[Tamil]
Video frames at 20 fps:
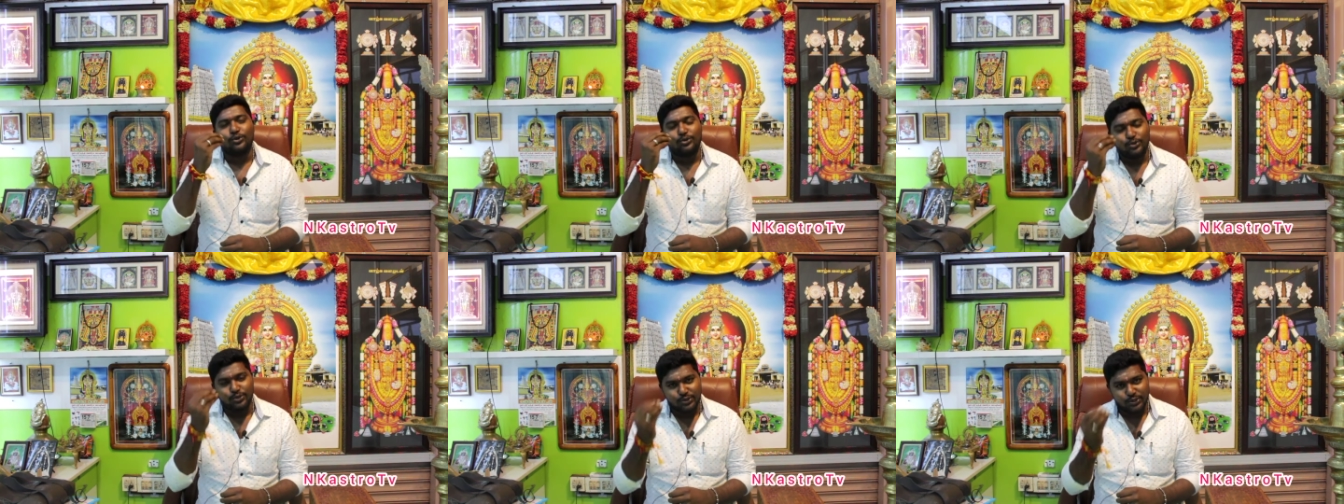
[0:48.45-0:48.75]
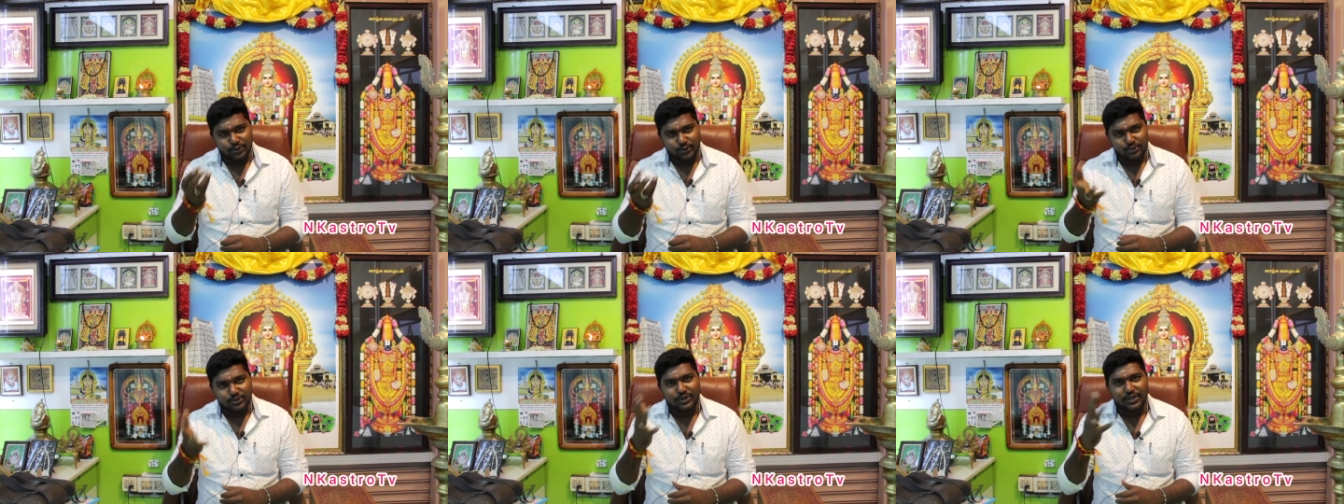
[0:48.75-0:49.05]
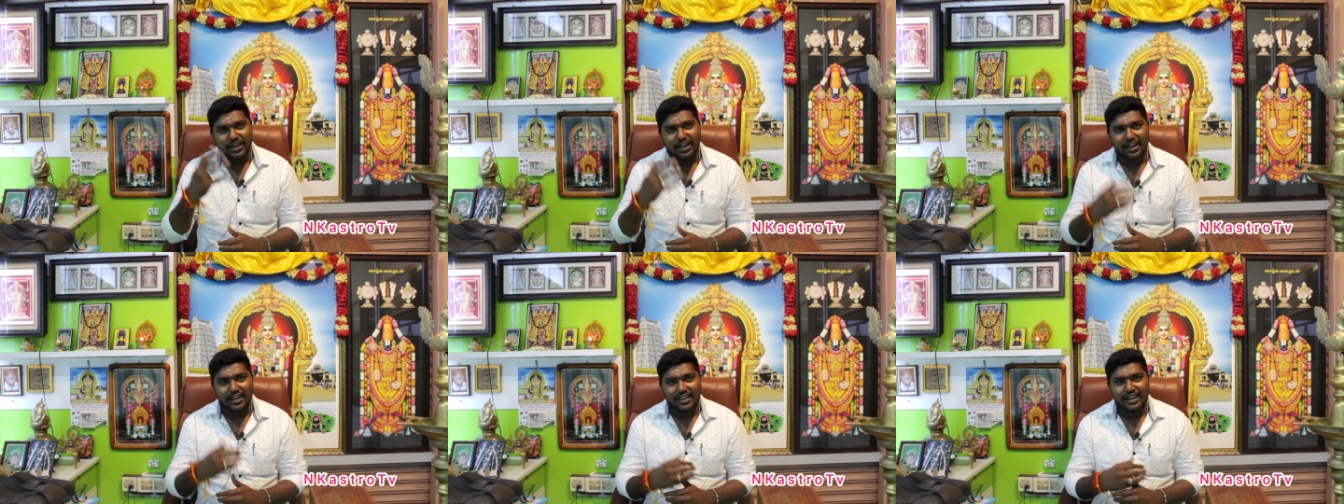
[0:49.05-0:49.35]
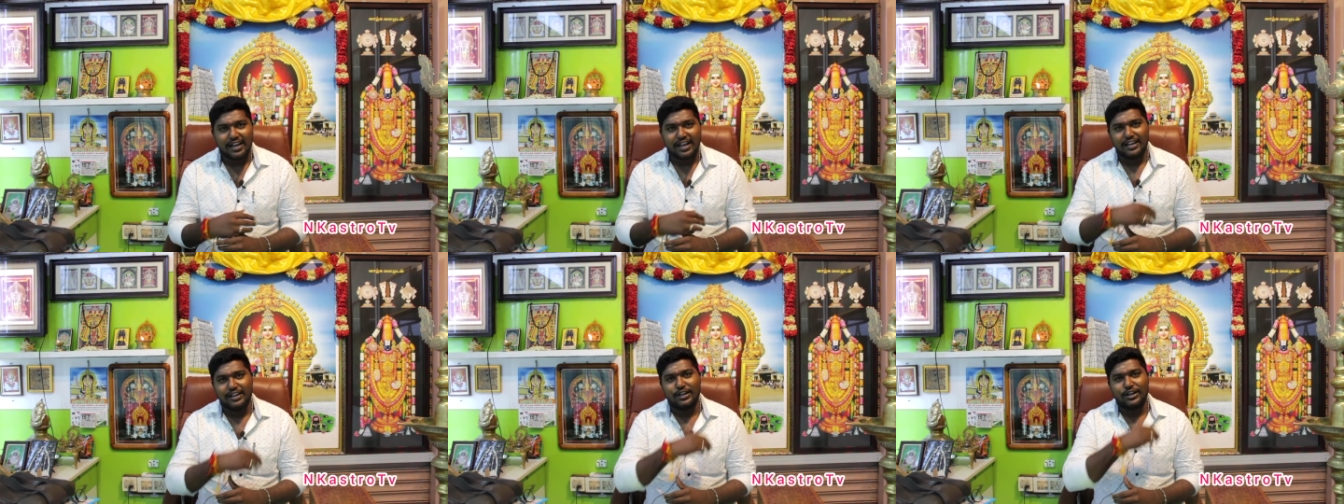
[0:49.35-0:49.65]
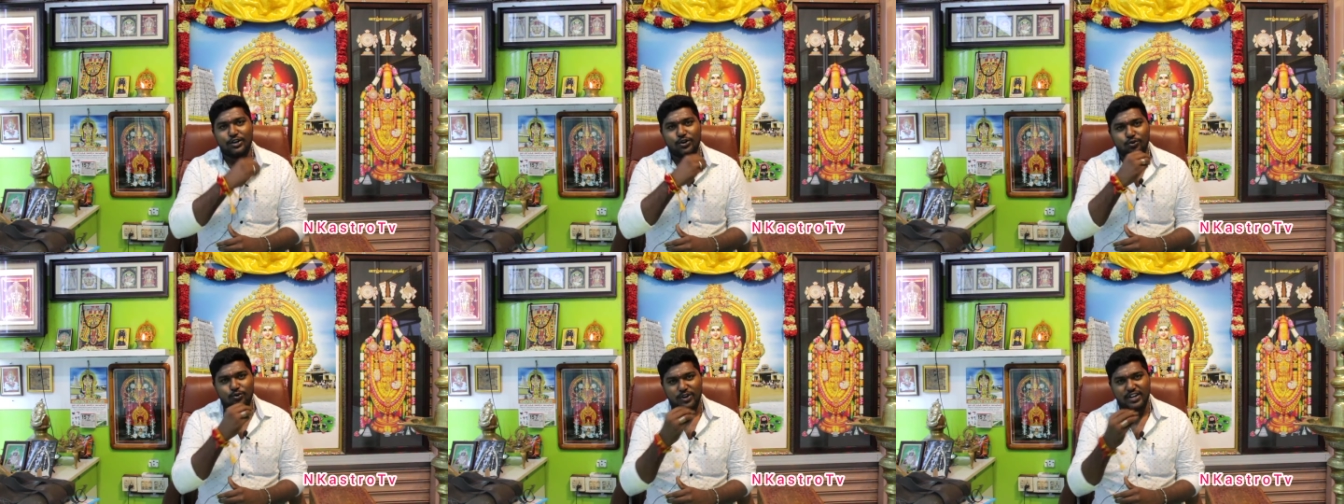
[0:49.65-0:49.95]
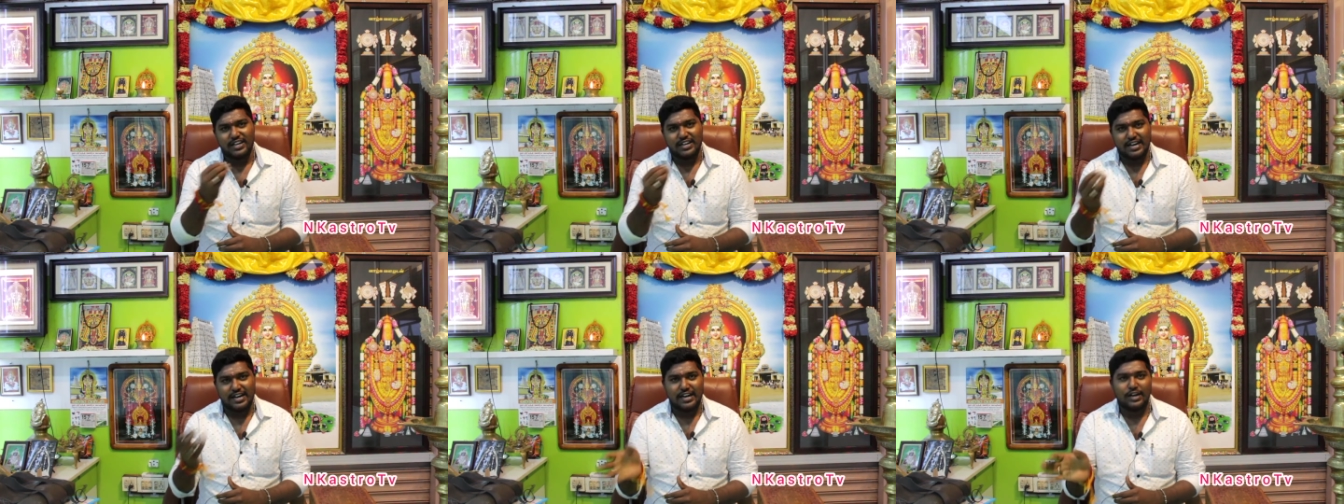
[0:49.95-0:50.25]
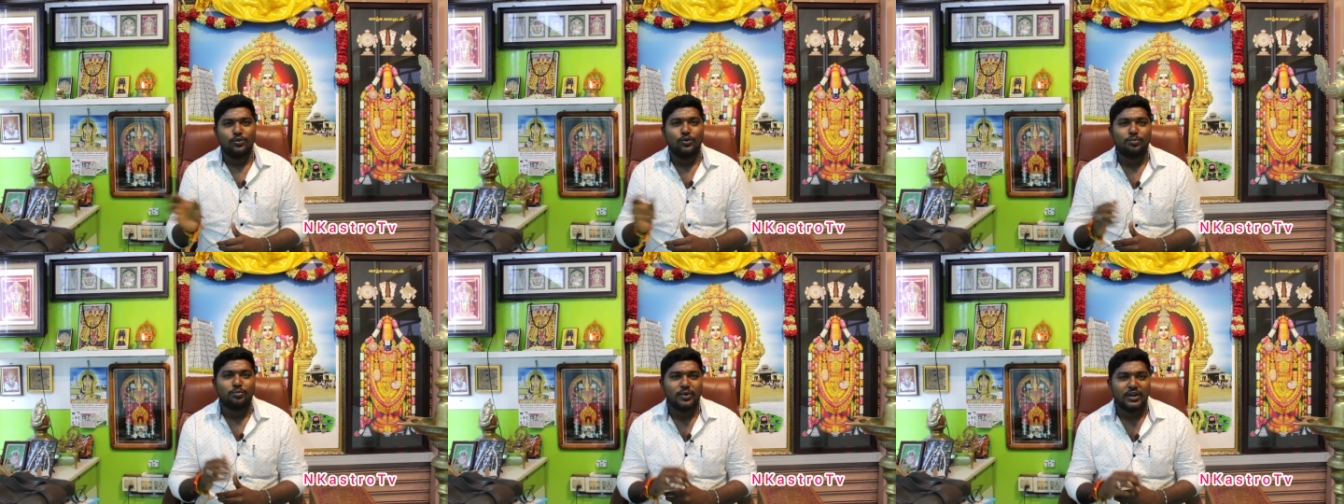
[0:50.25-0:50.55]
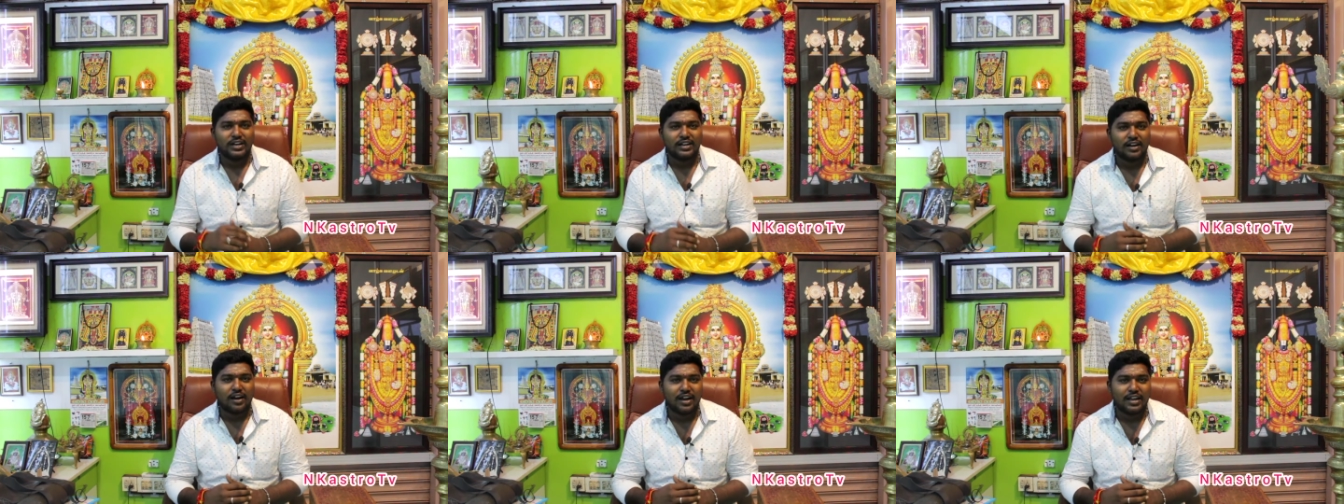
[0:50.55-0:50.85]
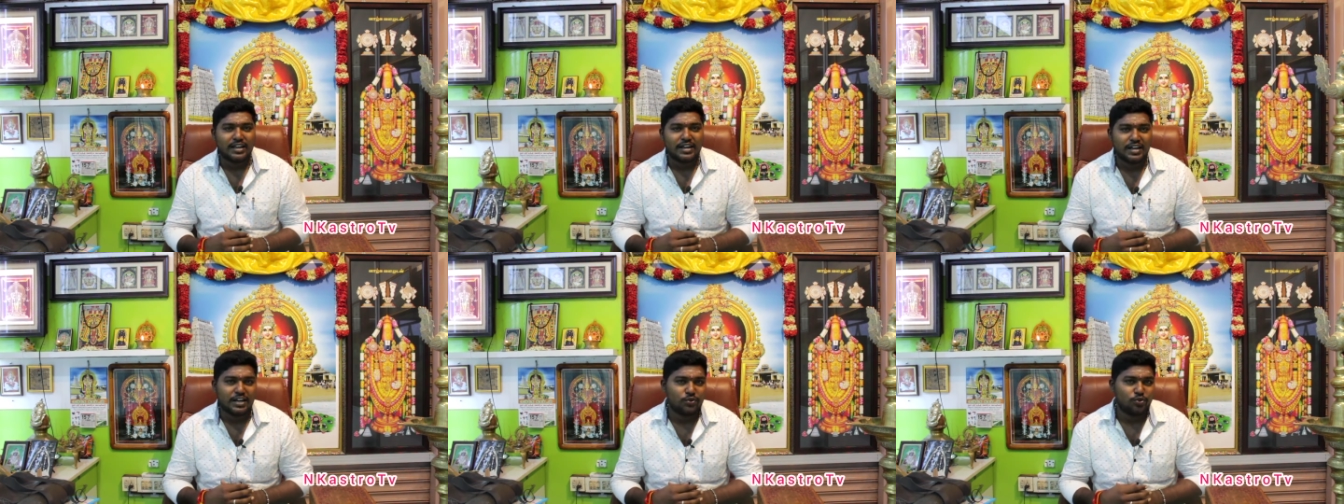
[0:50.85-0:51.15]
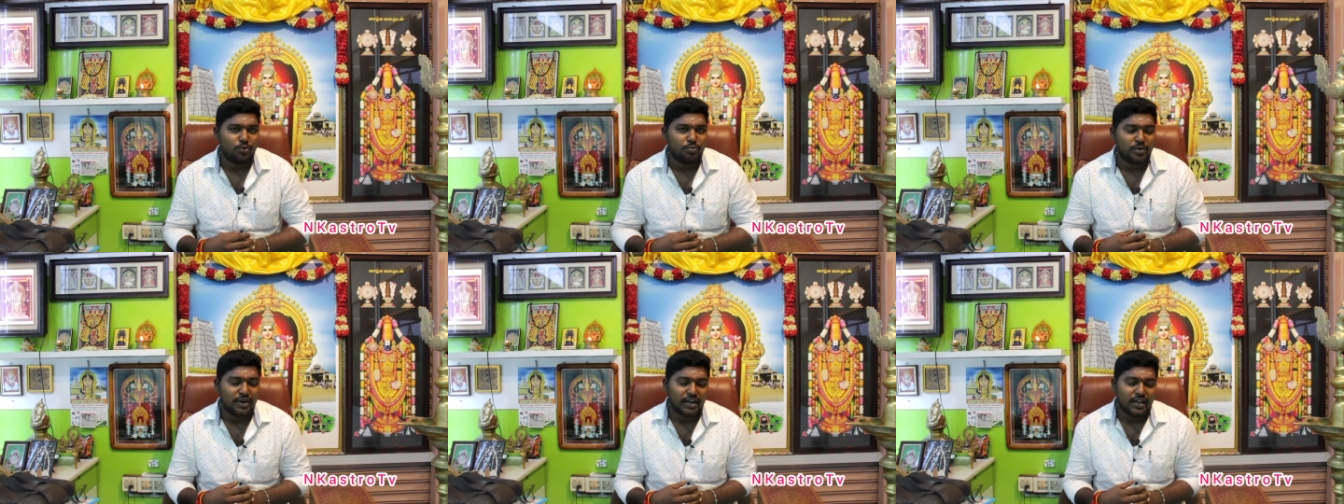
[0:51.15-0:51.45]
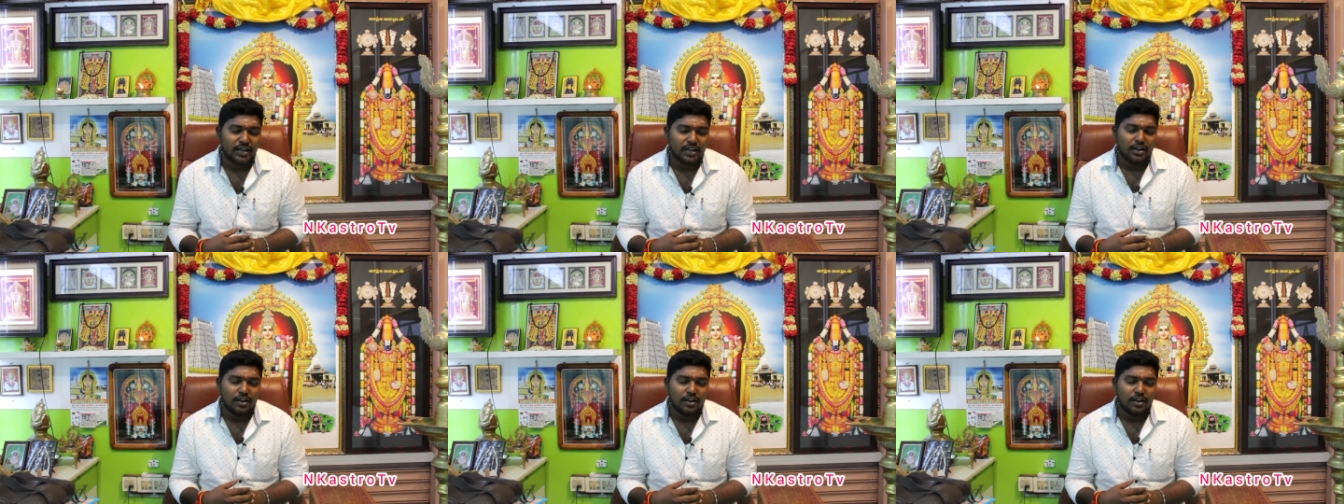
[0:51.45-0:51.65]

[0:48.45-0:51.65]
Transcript: ருசி ருசியாய் அங்கே இருக்கக்கூடிய கடல் உட்பட நாளிக்கிணர் உட்பட